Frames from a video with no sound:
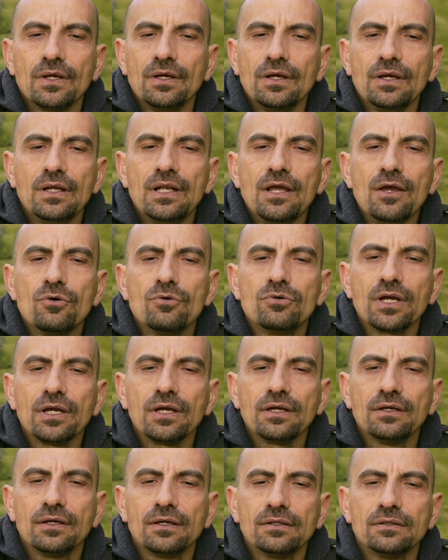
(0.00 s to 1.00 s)
Il
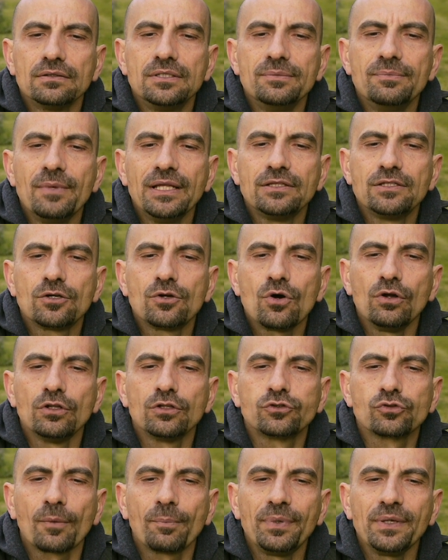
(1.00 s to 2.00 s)
leone eh, dimenticò il
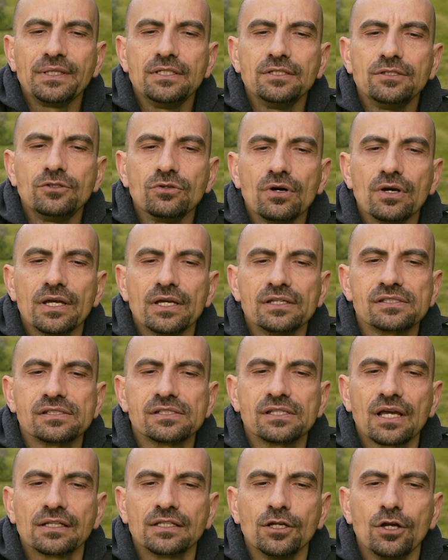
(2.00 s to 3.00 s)
suo appetito e
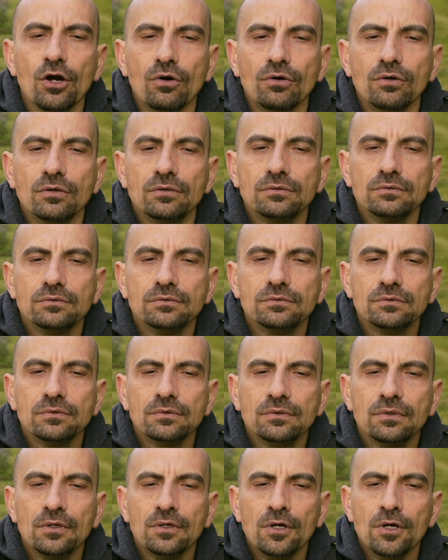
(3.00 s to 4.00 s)
si adirò.
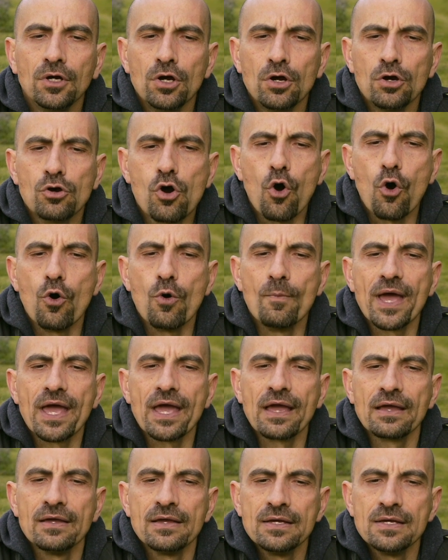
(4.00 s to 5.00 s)

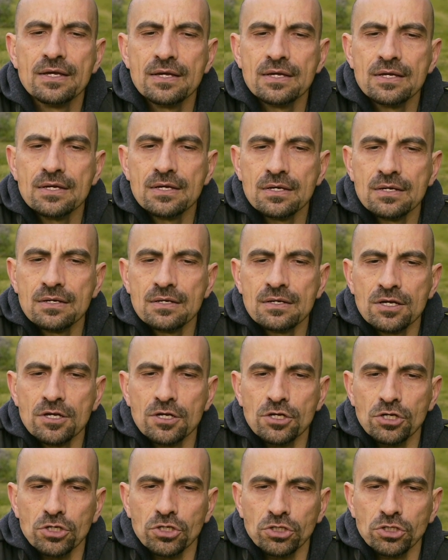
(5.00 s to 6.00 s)
Come?
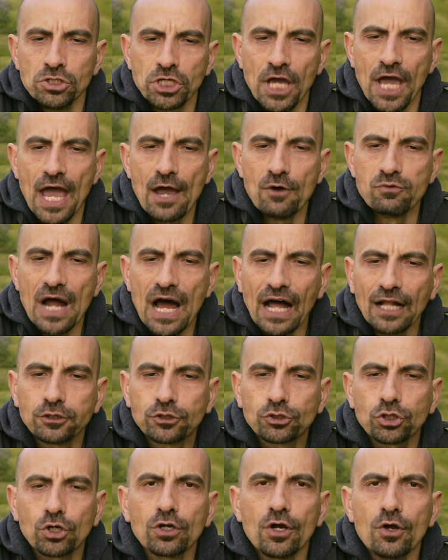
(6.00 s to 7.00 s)
C'è un
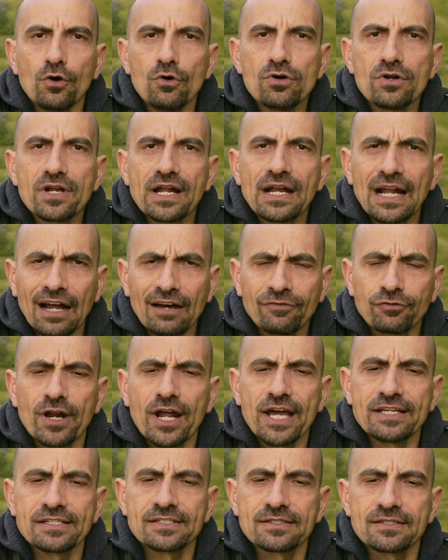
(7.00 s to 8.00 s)
altro leone nella
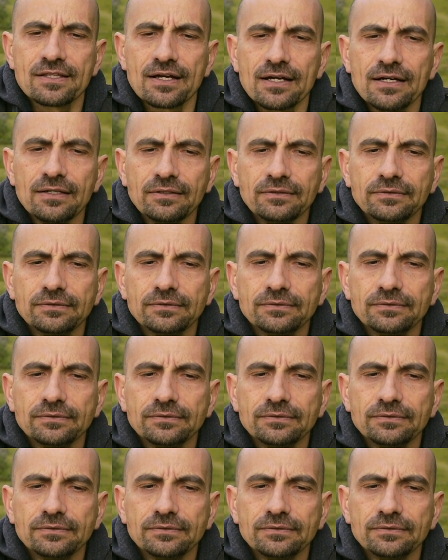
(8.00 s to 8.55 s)
foresta?